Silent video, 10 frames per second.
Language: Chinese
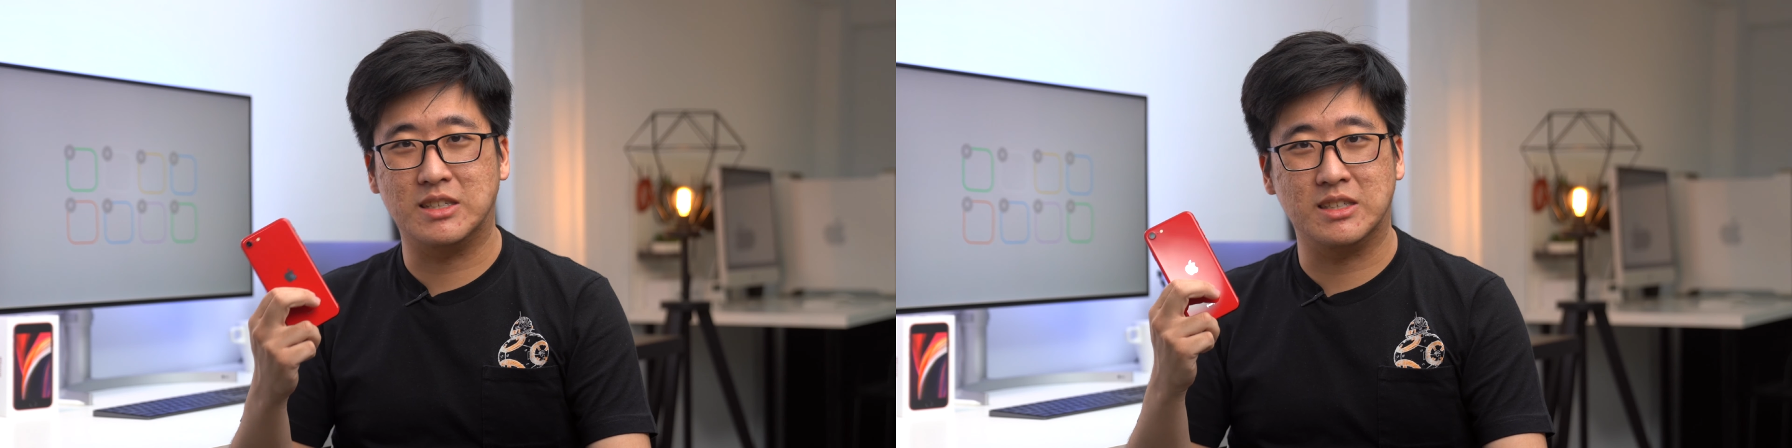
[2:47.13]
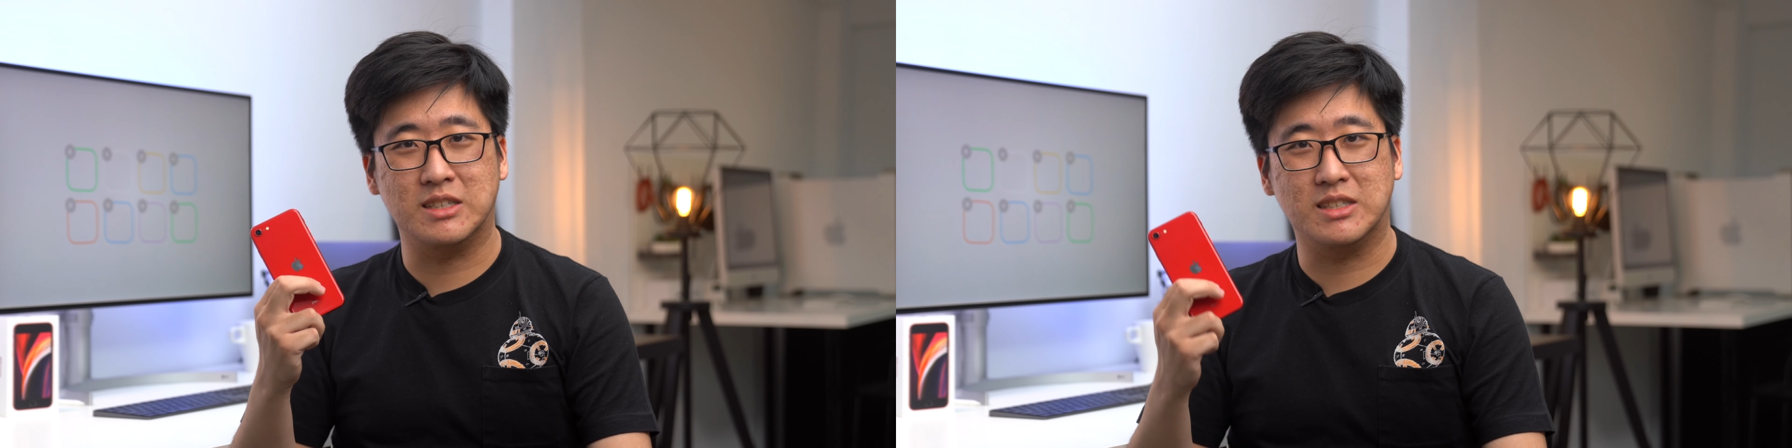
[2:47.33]

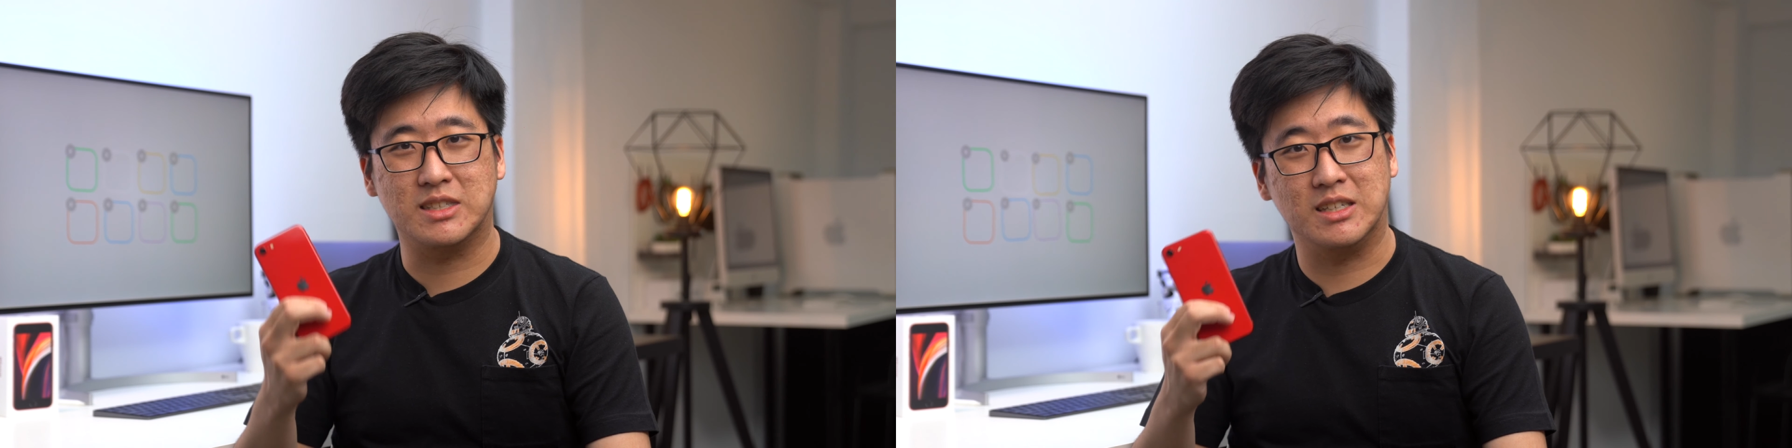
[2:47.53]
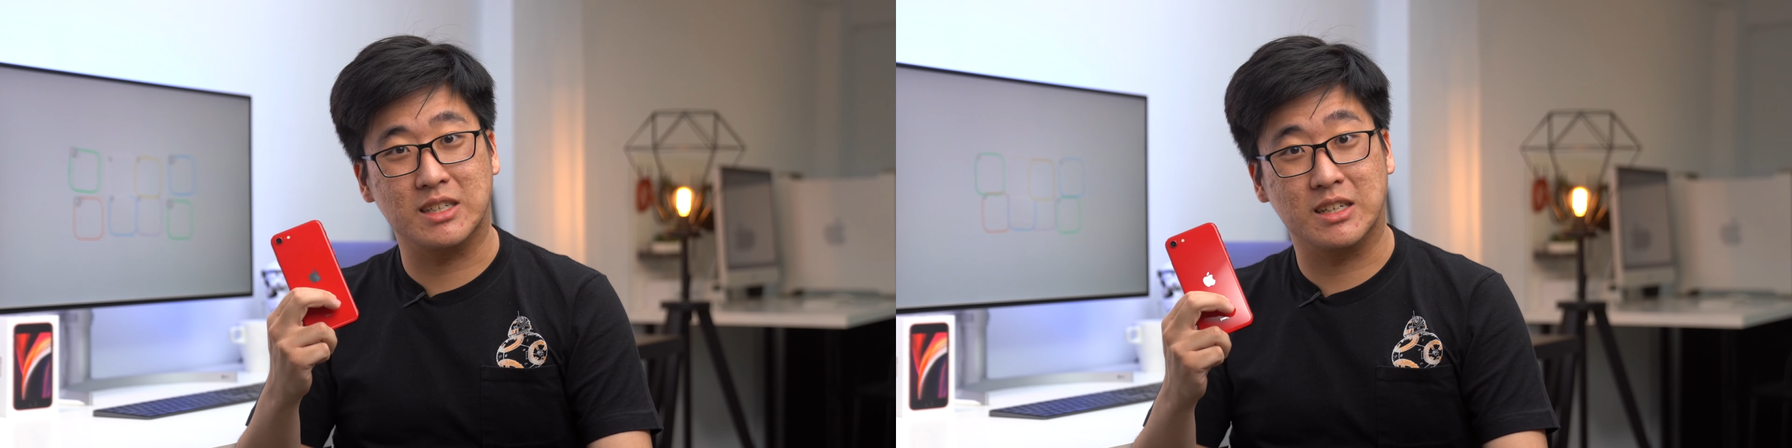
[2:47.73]
只
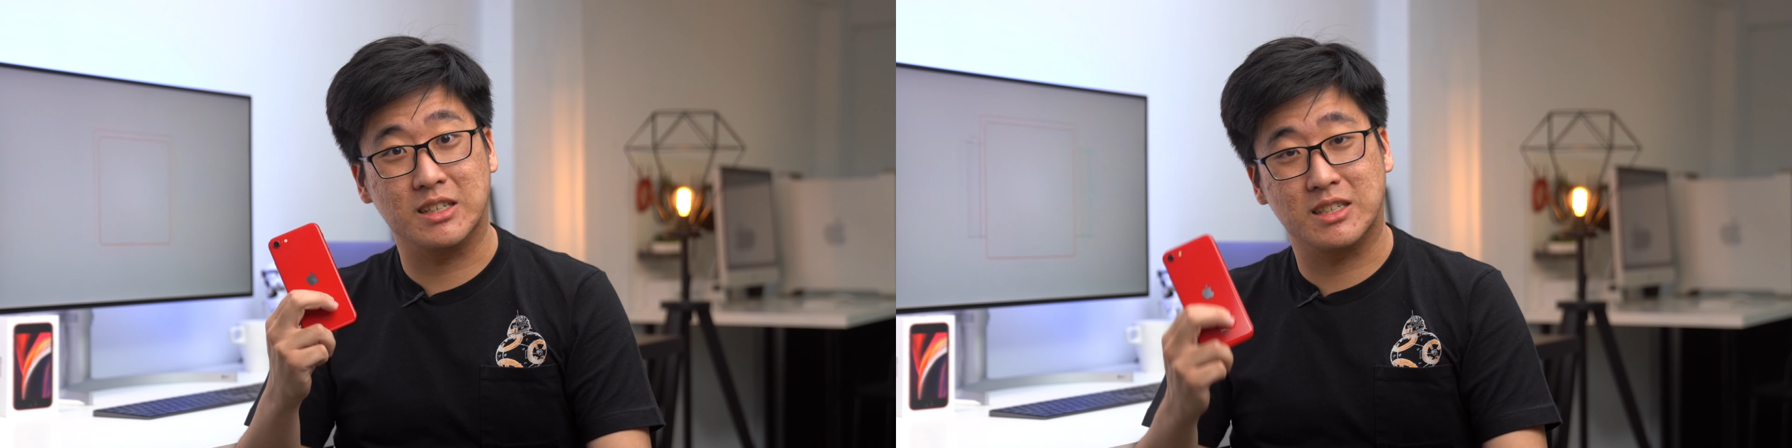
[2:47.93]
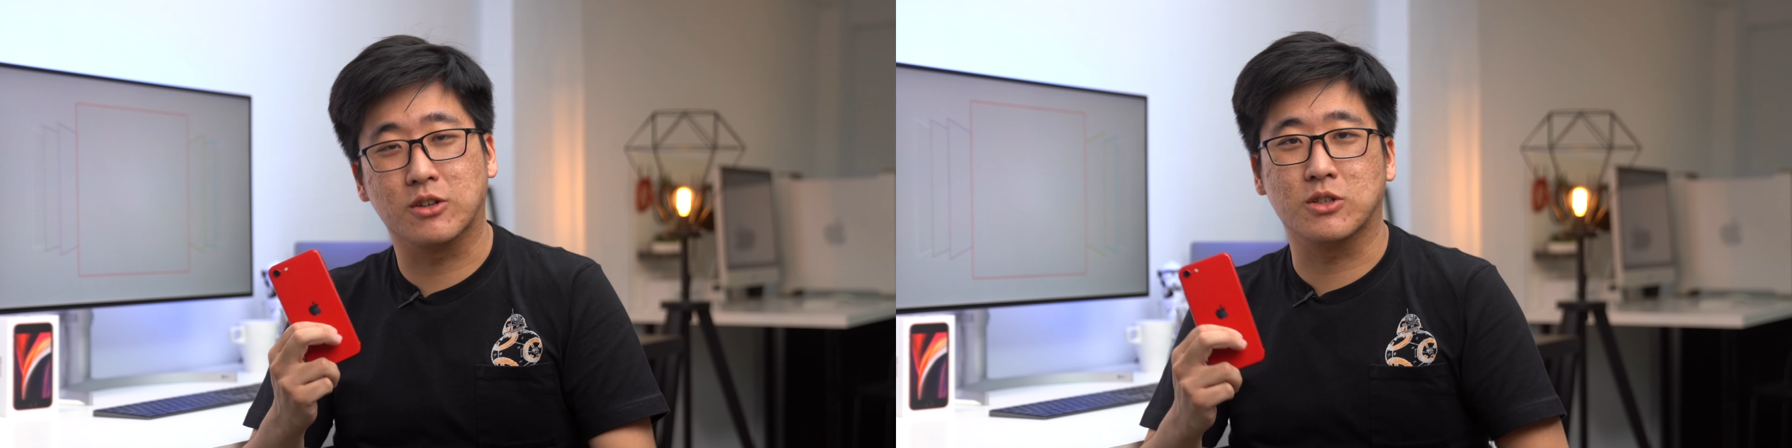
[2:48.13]
真正的
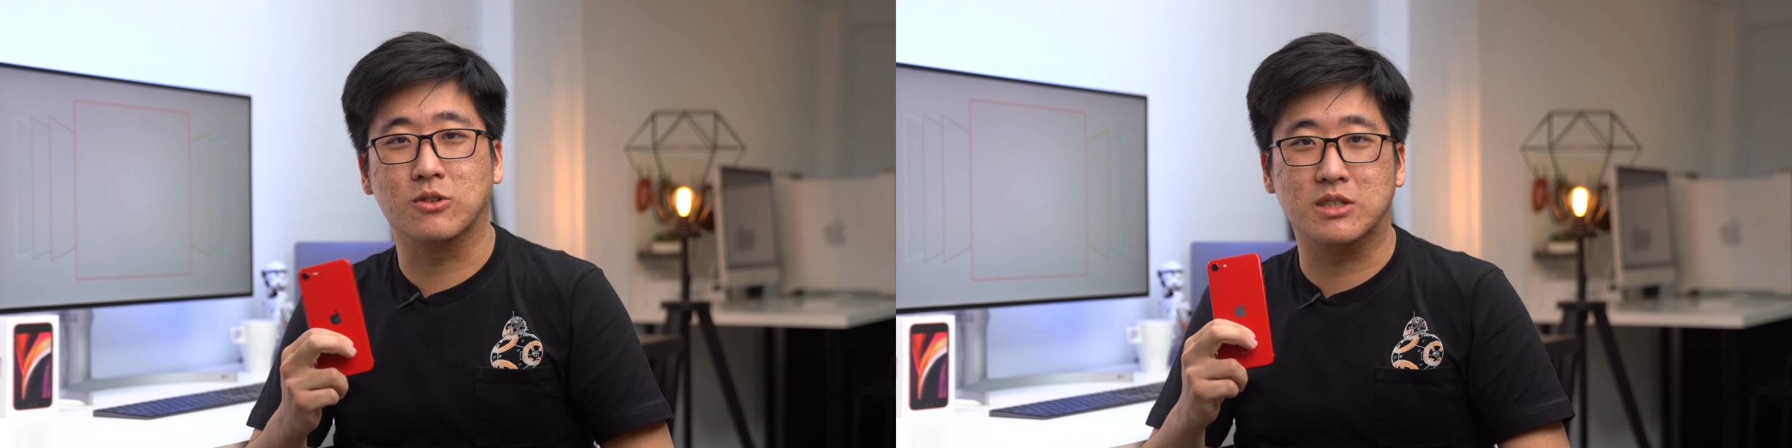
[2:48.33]
小手